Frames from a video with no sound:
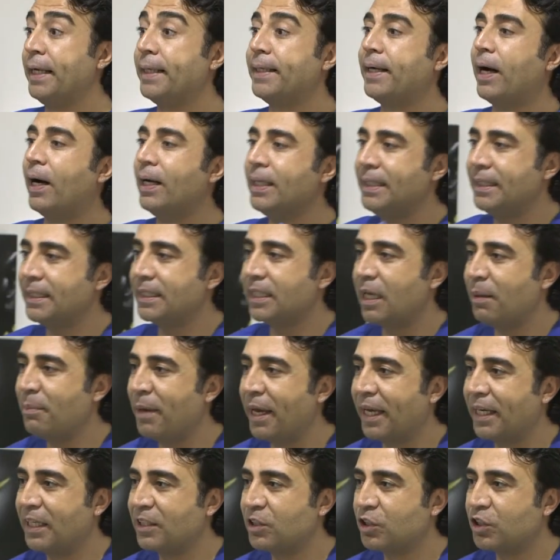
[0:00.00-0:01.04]
Kan
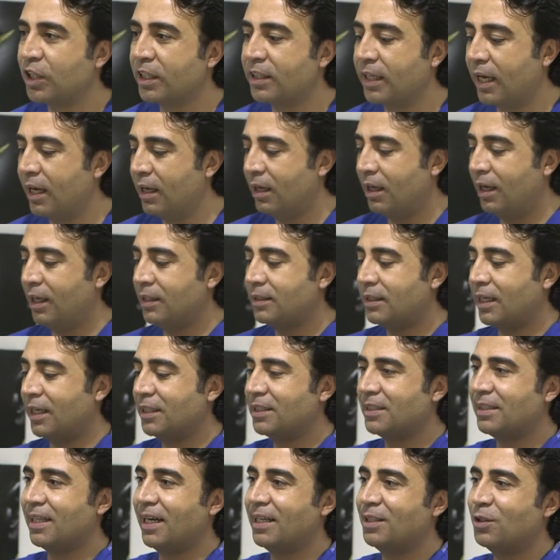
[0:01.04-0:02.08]
gidemeyince de e,
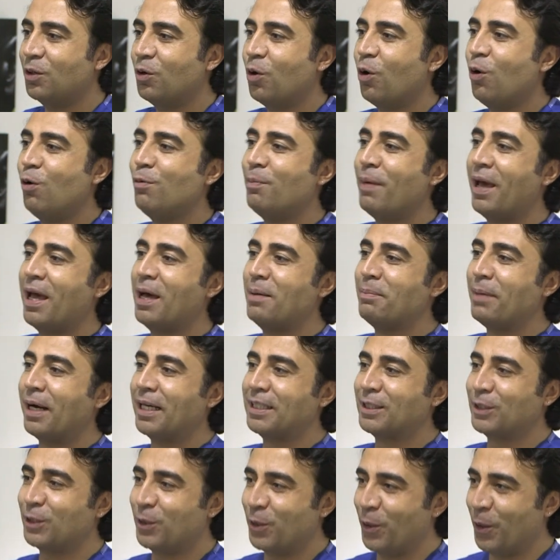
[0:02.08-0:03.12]
saçlar ölmeye
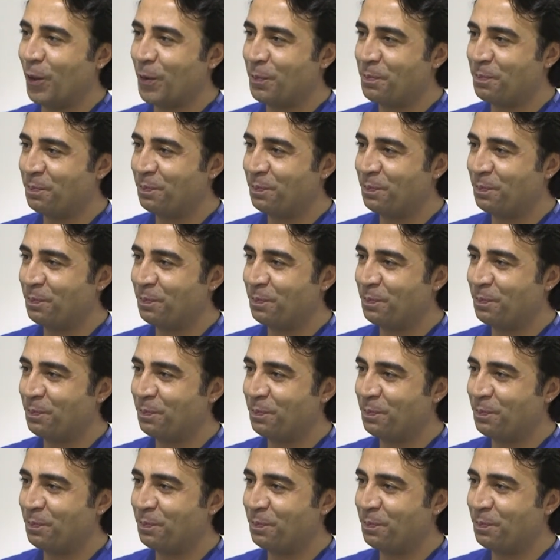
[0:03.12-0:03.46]
başlıyor.